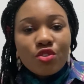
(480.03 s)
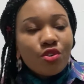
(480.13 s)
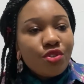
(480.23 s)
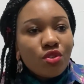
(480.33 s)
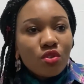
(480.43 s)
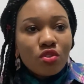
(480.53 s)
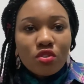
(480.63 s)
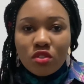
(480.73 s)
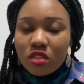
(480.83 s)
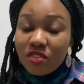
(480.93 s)
ou une
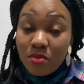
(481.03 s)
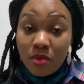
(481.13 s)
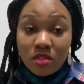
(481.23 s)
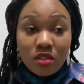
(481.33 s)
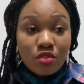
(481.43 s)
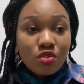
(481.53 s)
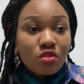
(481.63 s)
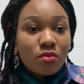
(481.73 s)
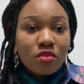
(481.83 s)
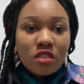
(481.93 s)
autre. C'est vraiment sans
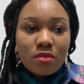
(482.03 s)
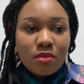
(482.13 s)
jugement, j'explique